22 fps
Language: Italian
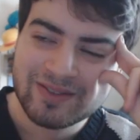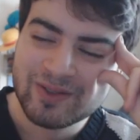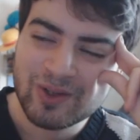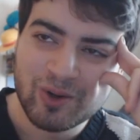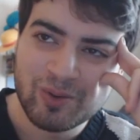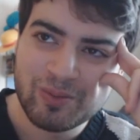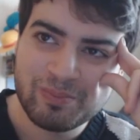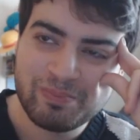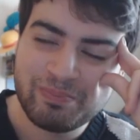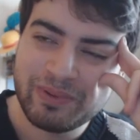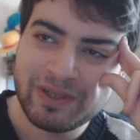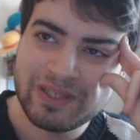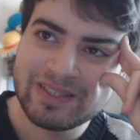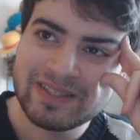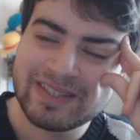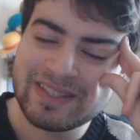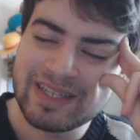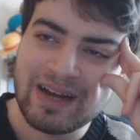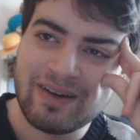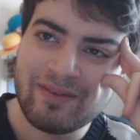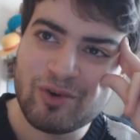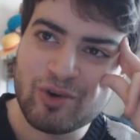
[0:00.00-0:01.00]
Non
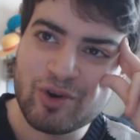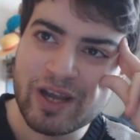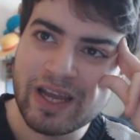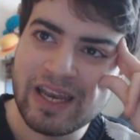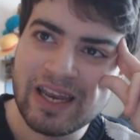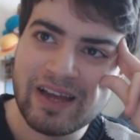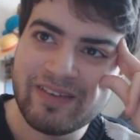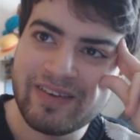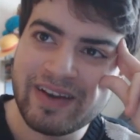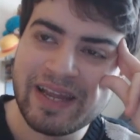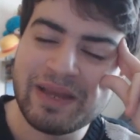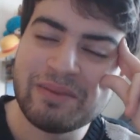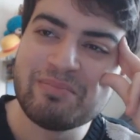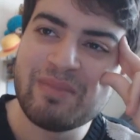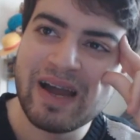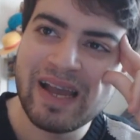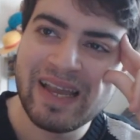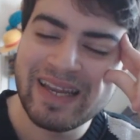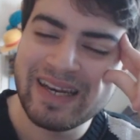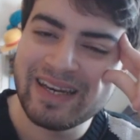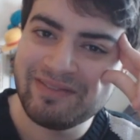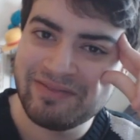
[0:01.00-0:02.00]
pensavo che l'avrei
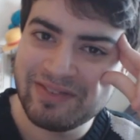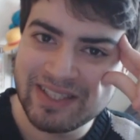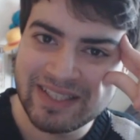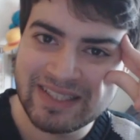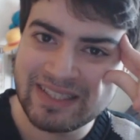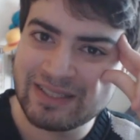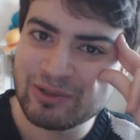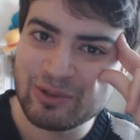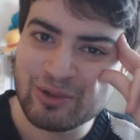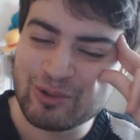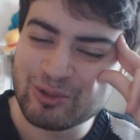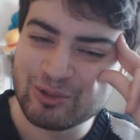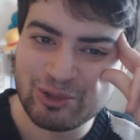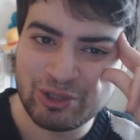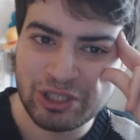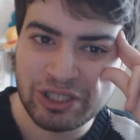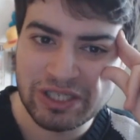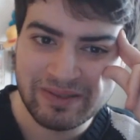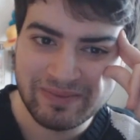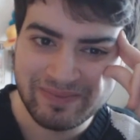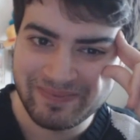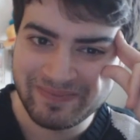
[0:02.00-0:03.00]
mai rivisto
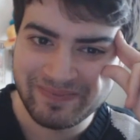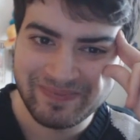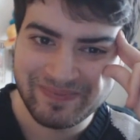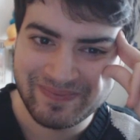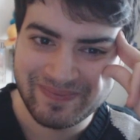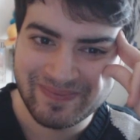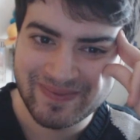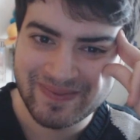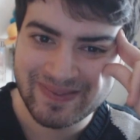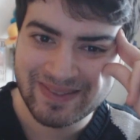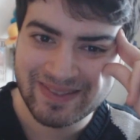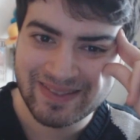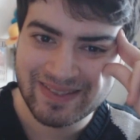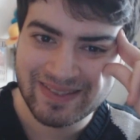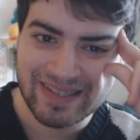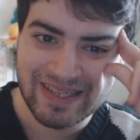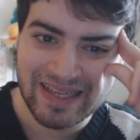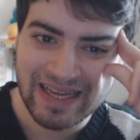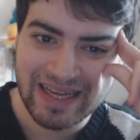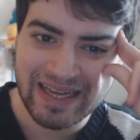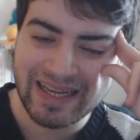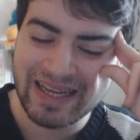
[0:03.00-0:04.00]
così
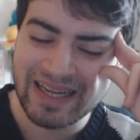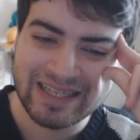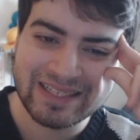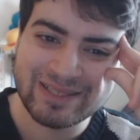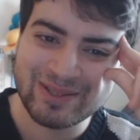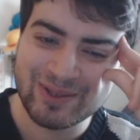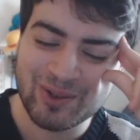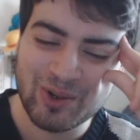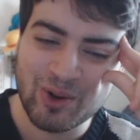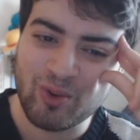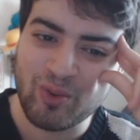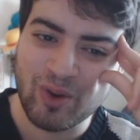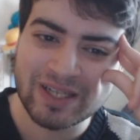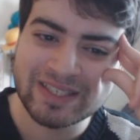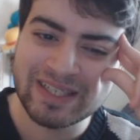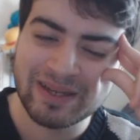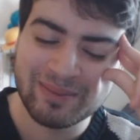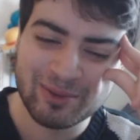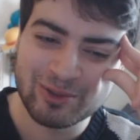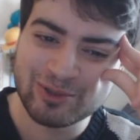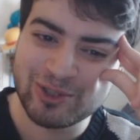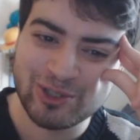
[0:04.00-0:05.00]
e, e sono
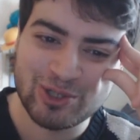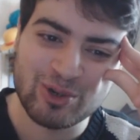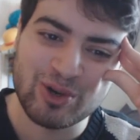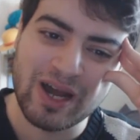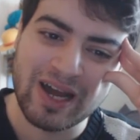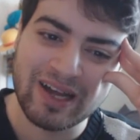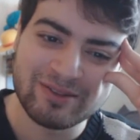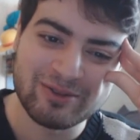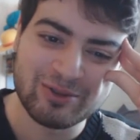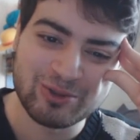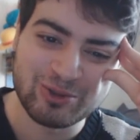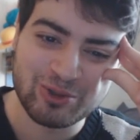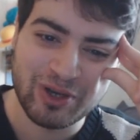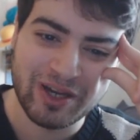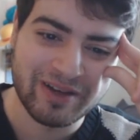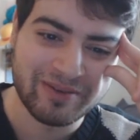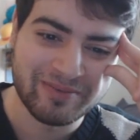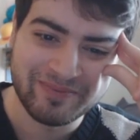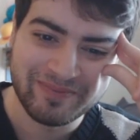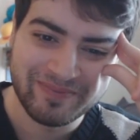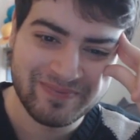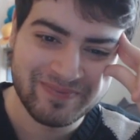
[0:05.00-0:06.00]
quasi emozionato,
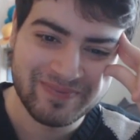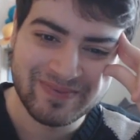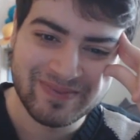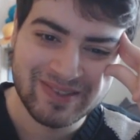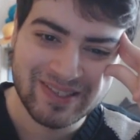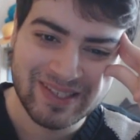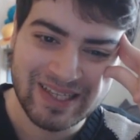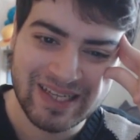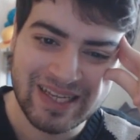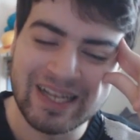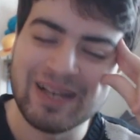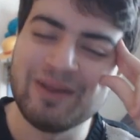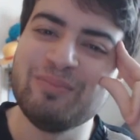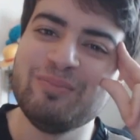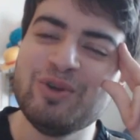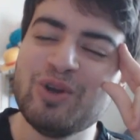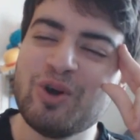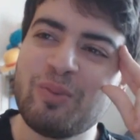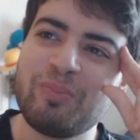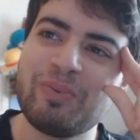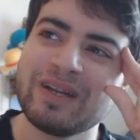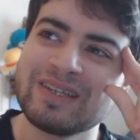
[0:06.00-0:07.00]
cioè il
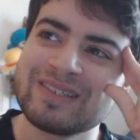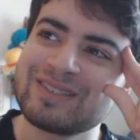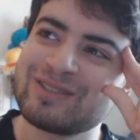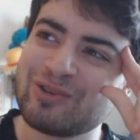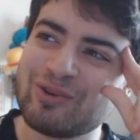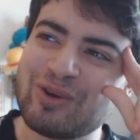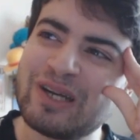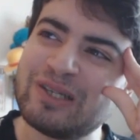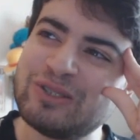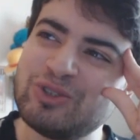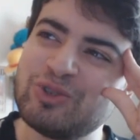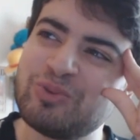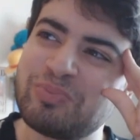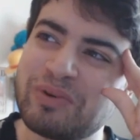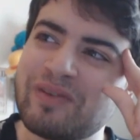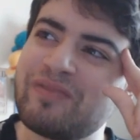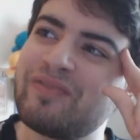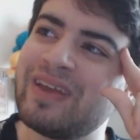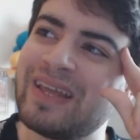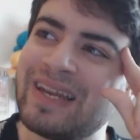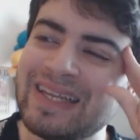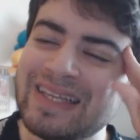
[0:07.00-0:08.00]
mio personaggio
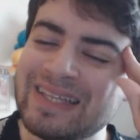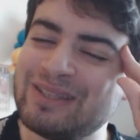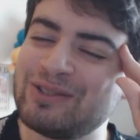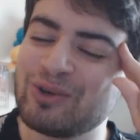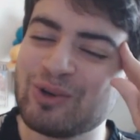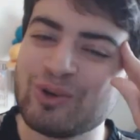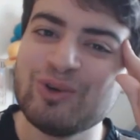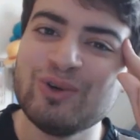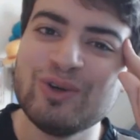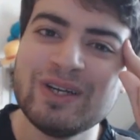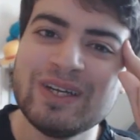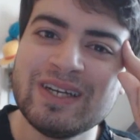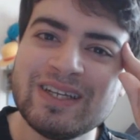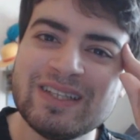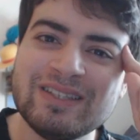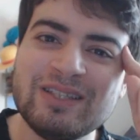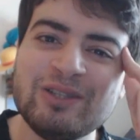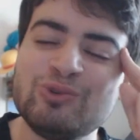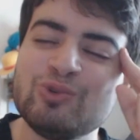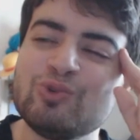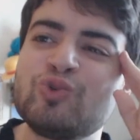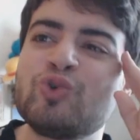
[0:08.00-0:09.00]
preferito
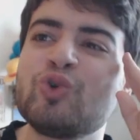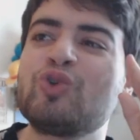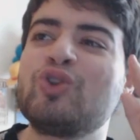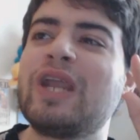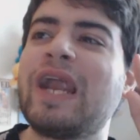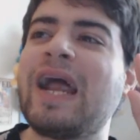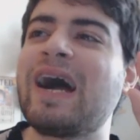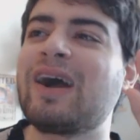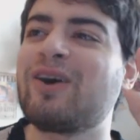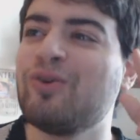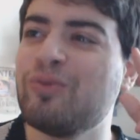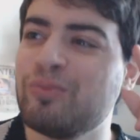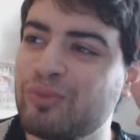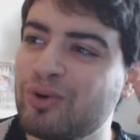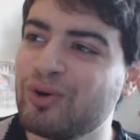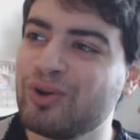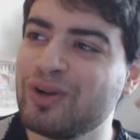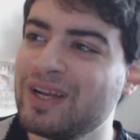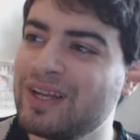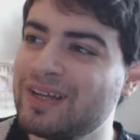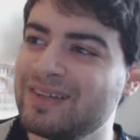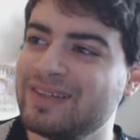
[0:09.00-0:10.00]
di tutto Dragon
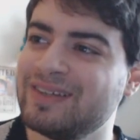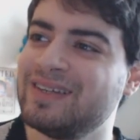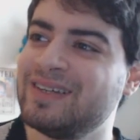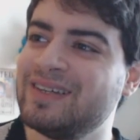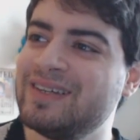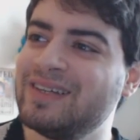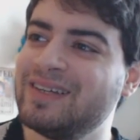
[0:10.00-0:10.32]
Ball